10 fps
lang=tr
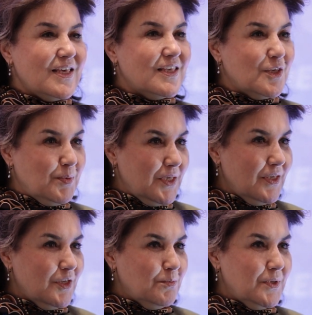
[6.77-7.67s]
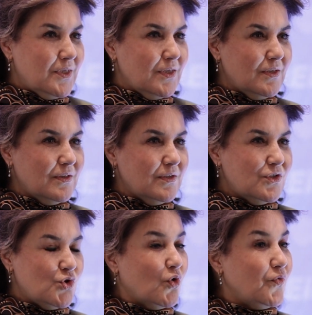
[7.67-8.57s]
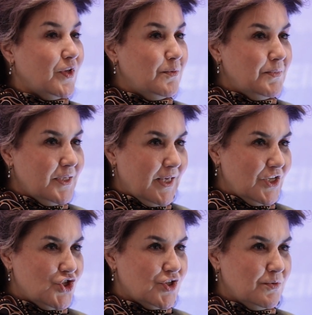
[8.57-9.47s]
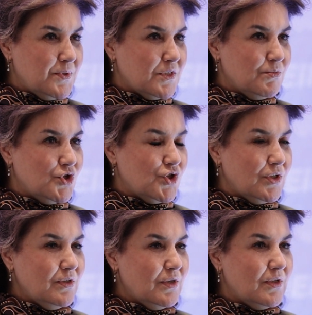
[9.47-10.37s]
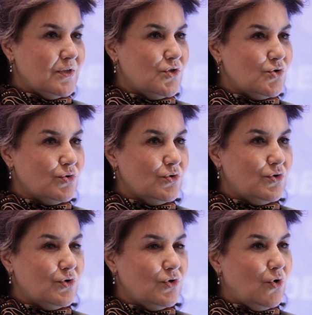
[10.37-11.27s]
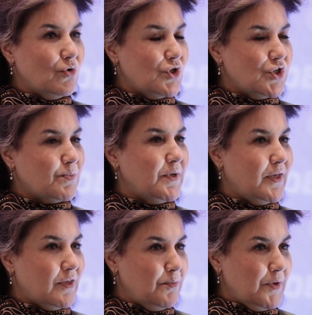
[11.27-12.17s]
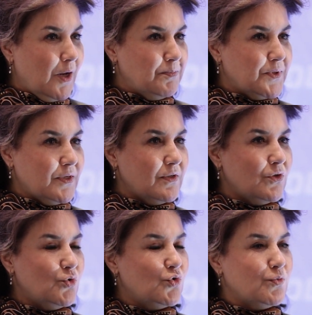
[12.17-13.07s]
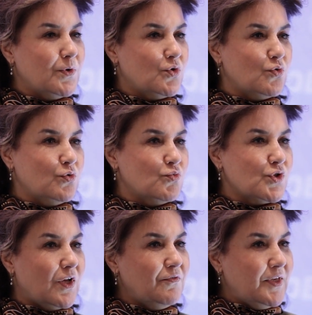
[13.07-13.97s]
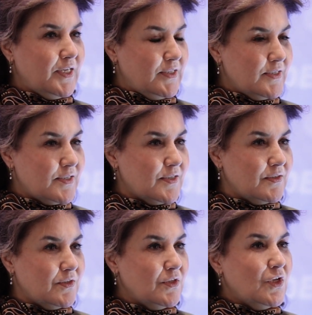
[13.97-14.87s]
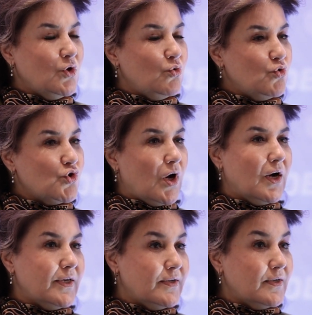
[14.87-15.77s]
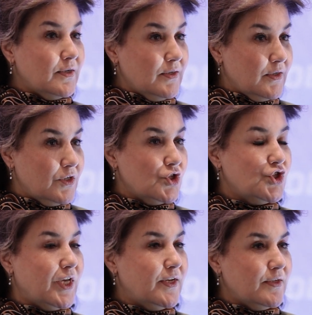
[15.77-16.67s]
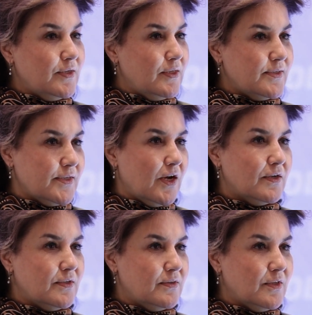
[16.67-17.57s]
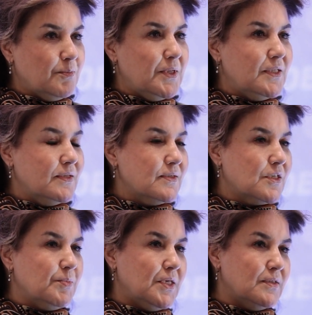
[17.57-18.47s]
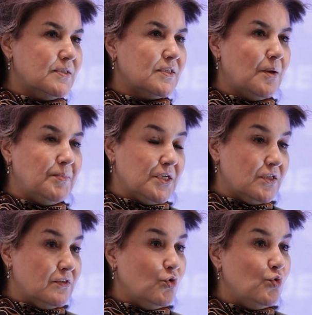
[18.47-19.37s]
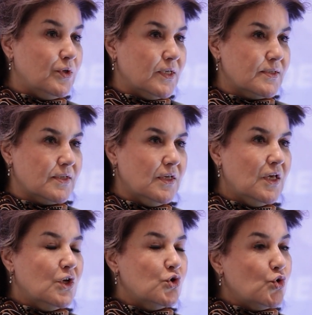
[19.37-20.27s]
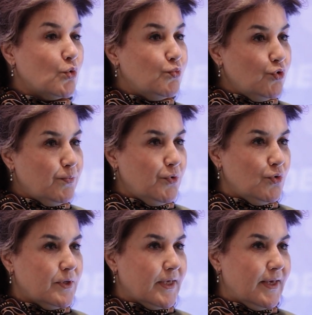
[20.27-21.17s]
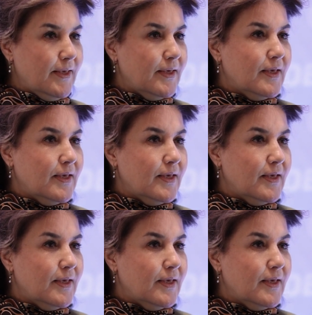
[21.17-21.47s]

2022 yılı çok verimli geçti bizim için. E, çünkü 10 kişilik bir ekip yaptık e, yürütme kurulumuzdan ve Hindistan'ın 3 ayrı e, şehrini ziyaret ettik. Bildiğiniz gibi Hindistan bir kıta ülkesi, çok büyük bir ülke.